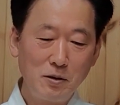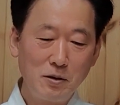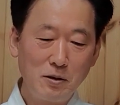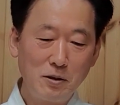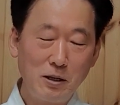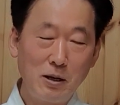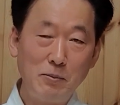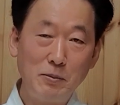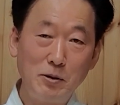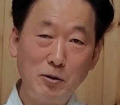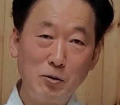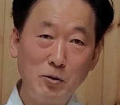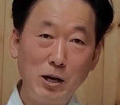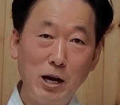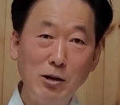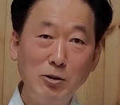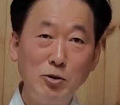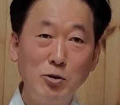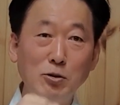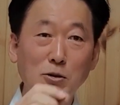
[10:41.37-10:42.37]
그 다음에 또
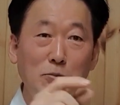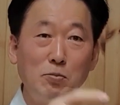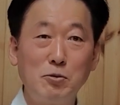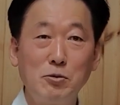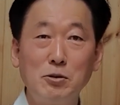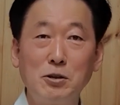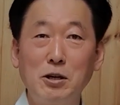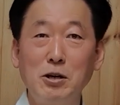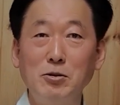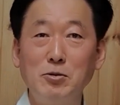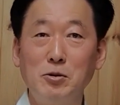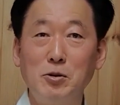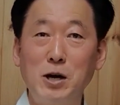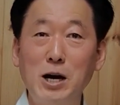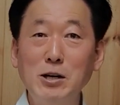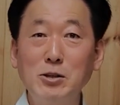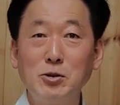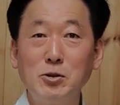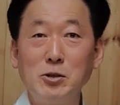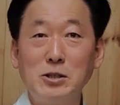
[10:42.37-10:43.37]
향초도 불을 켜줘.
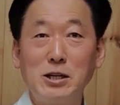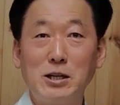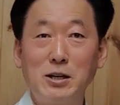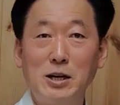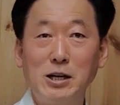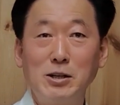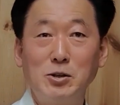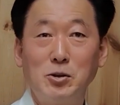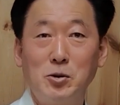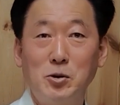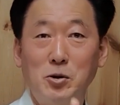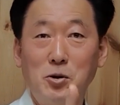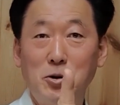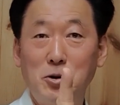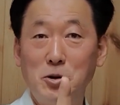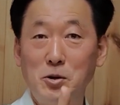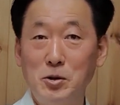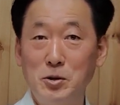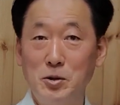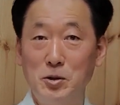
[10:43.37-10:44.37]
향초 있잖아요,
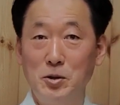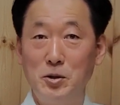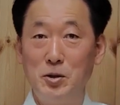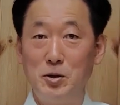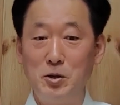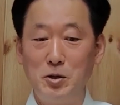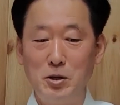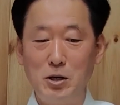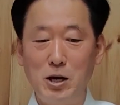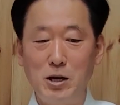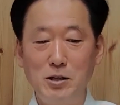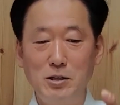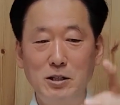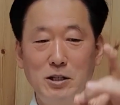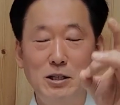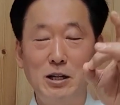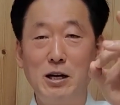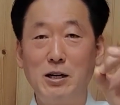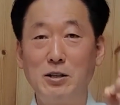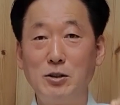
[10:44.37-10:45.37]
향초.
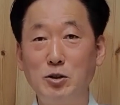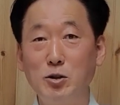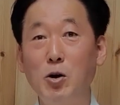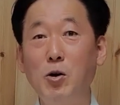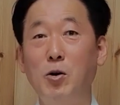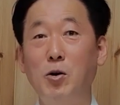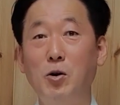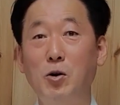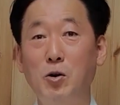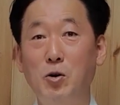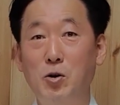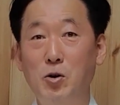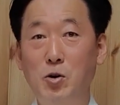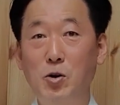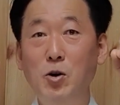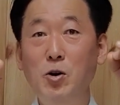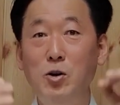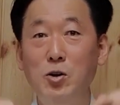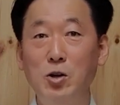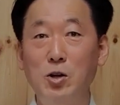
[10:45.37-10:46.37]
향이 나는 초.
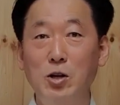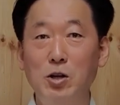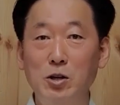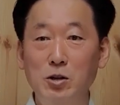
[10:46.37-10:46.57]
어?